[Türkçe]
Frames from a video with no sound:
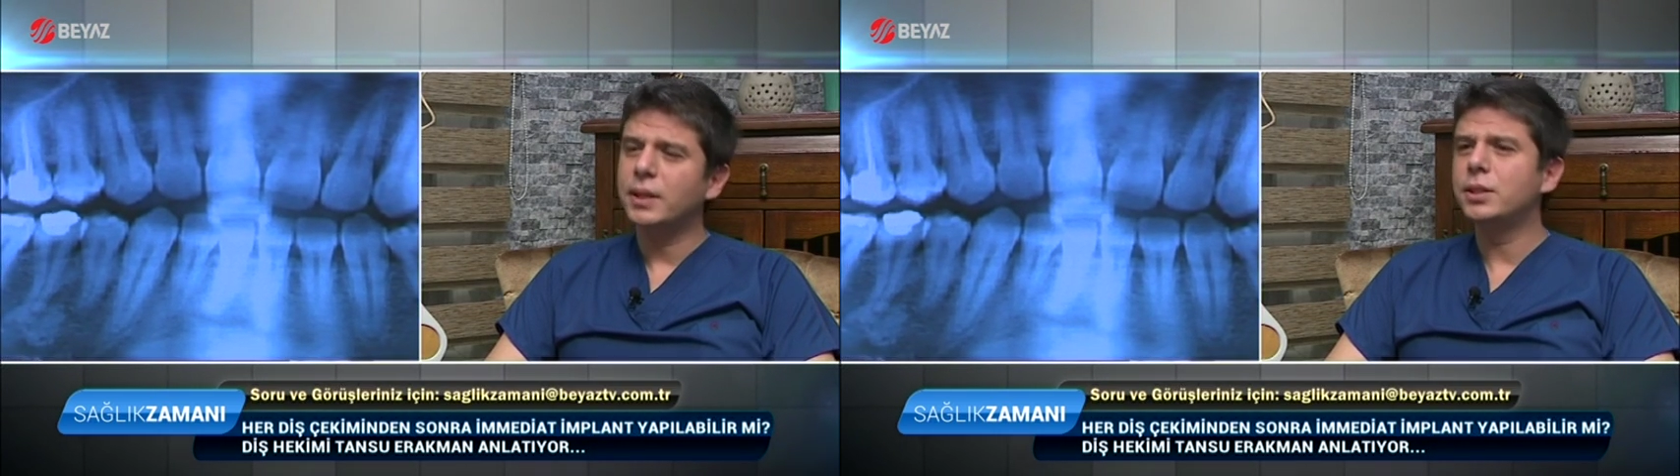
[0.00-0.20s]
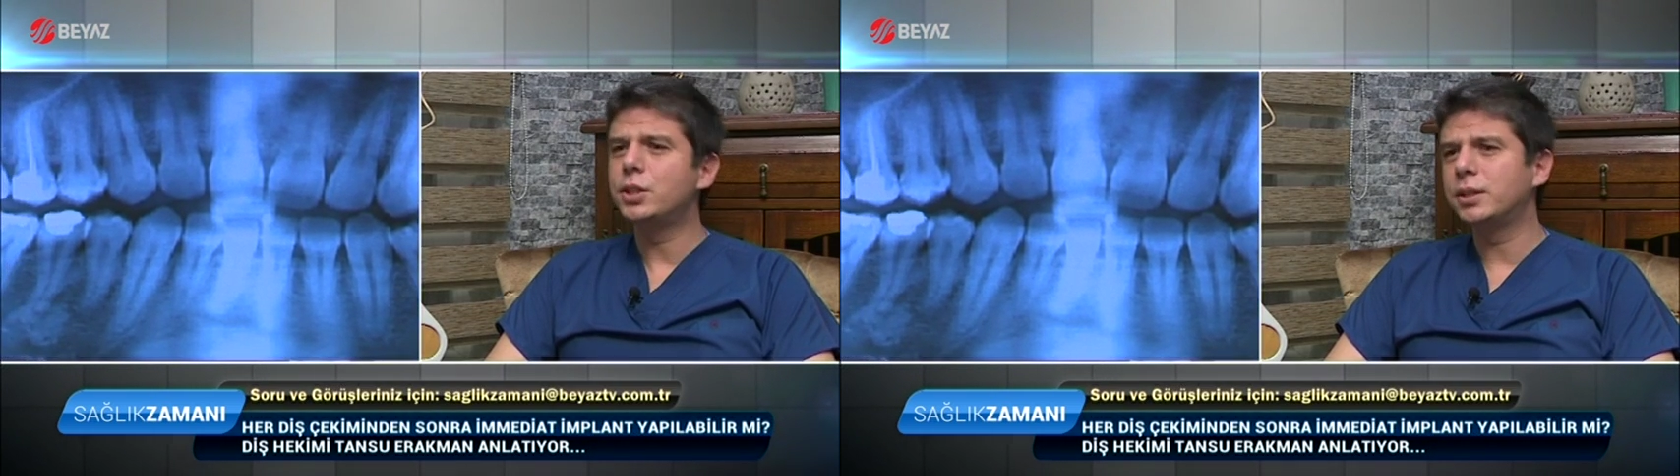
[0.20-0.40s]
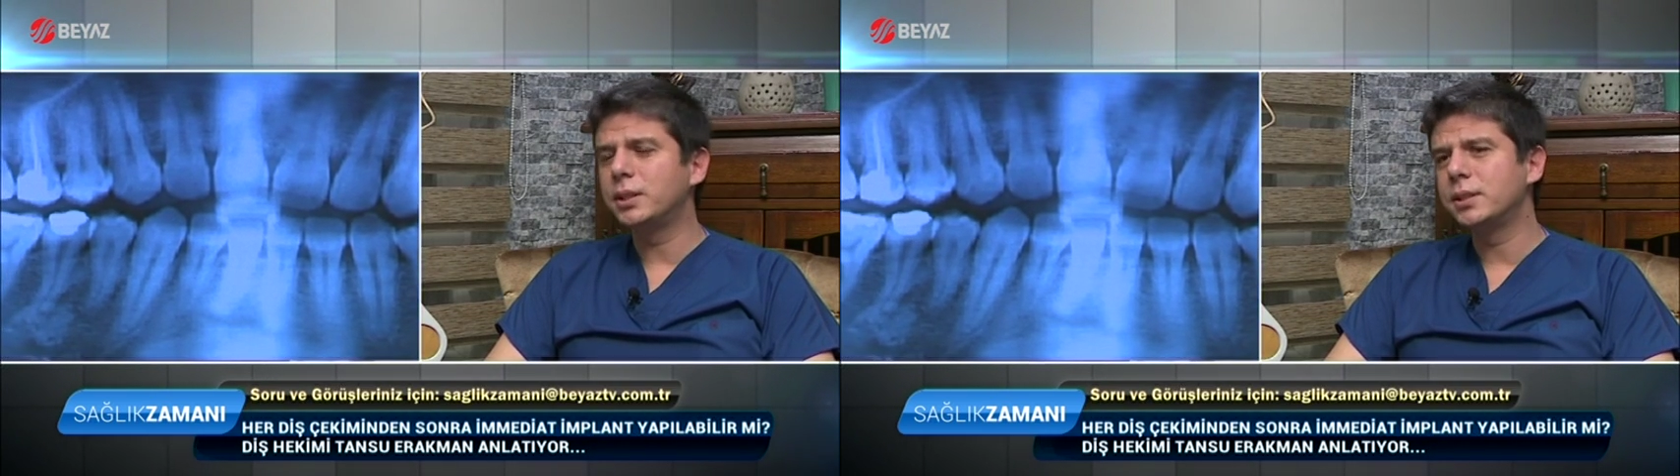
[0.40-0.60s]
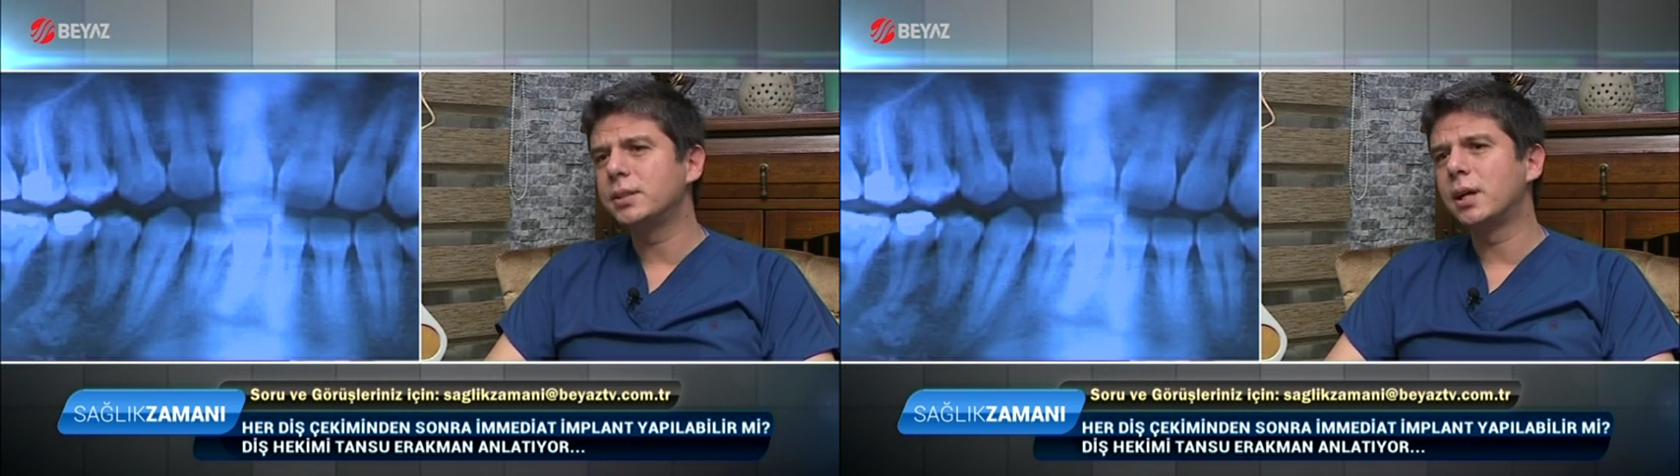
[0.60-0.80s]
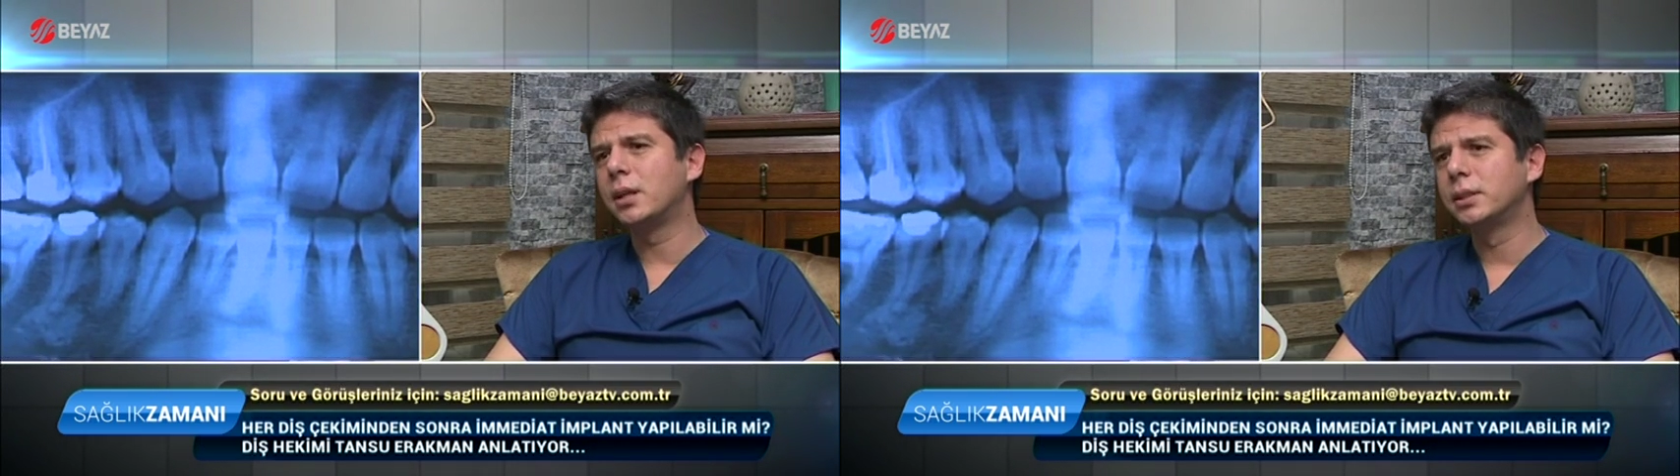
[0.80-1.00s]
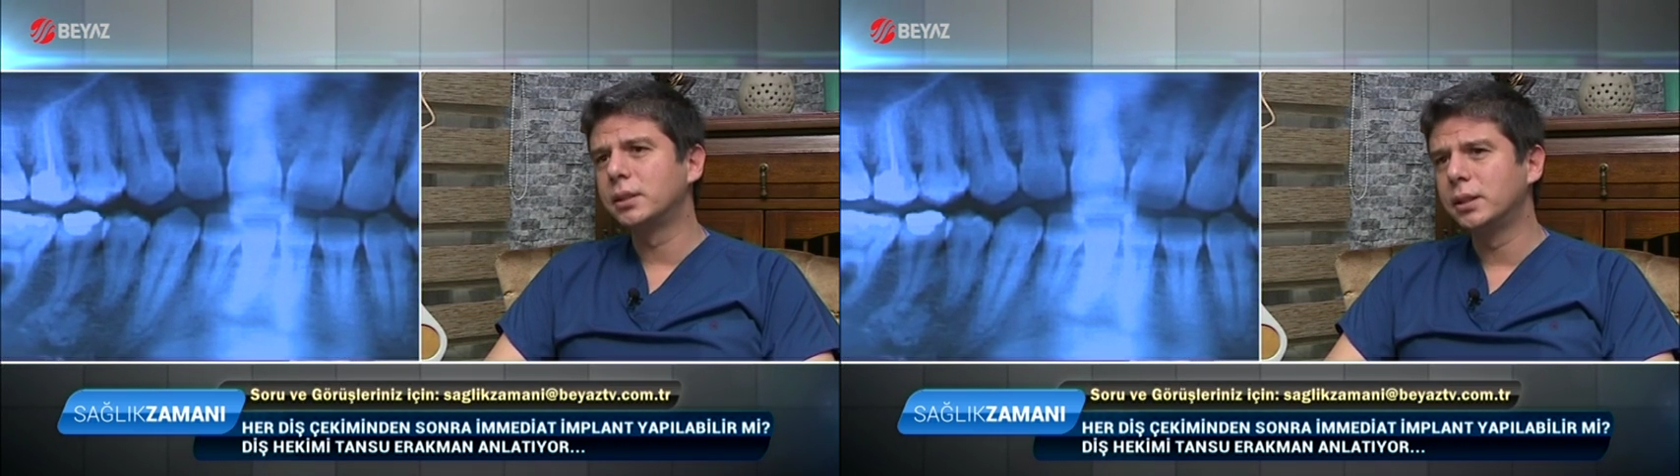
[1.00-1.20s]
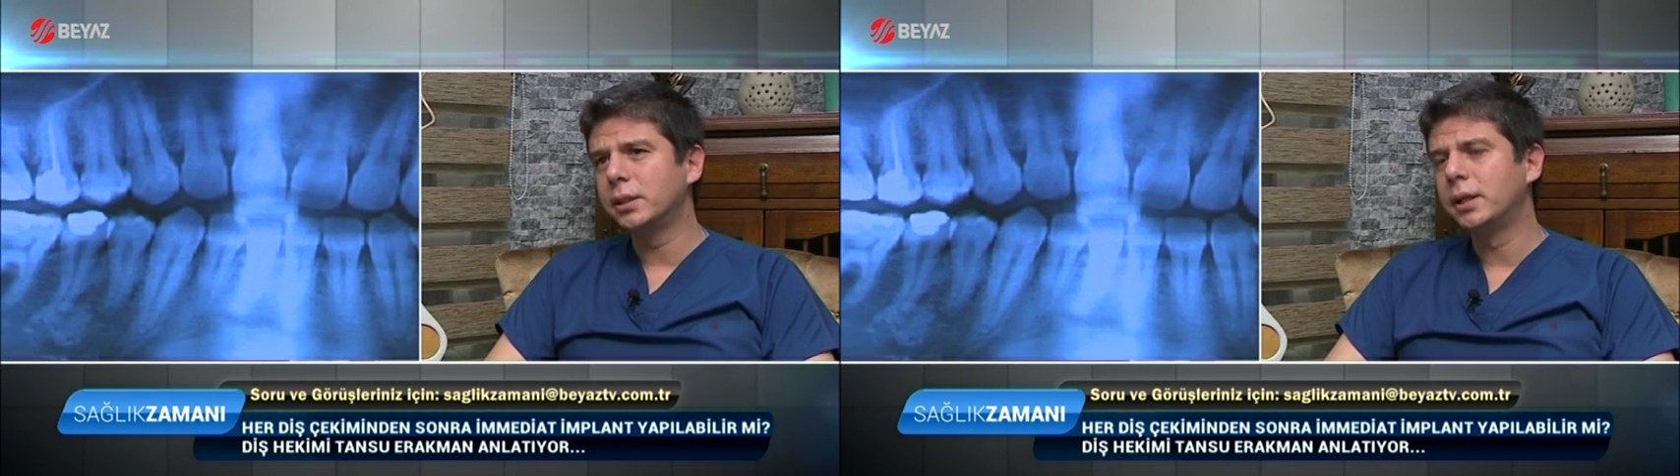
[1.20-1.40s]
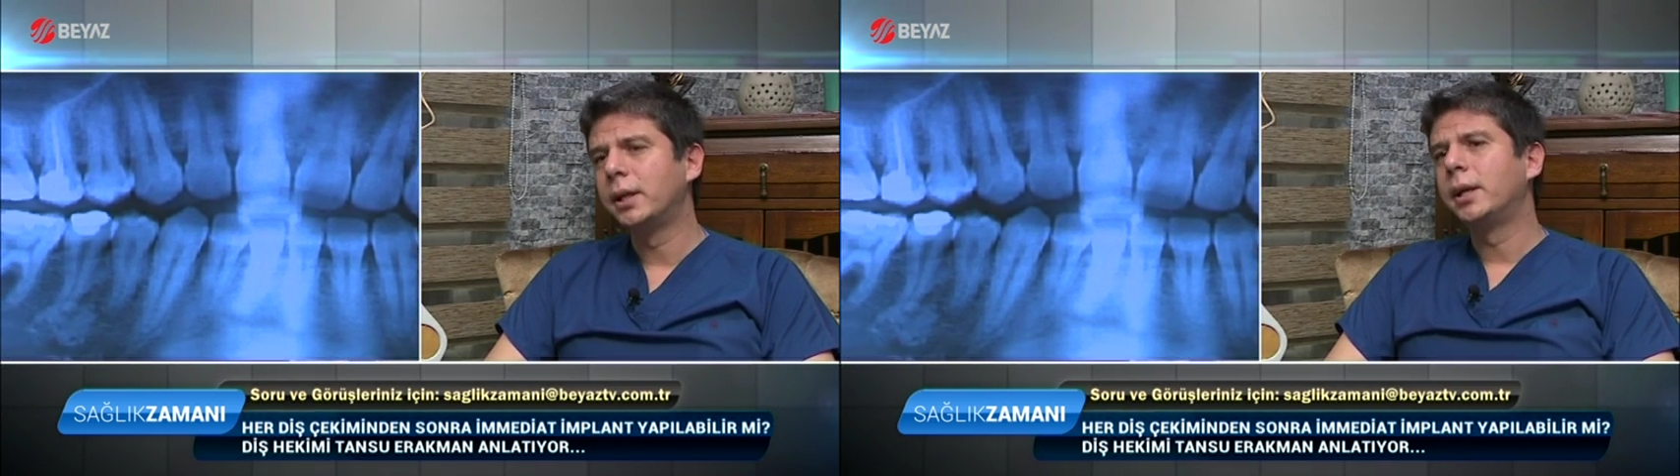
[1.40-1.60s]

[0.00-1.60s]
Diş etinin sağlıklı,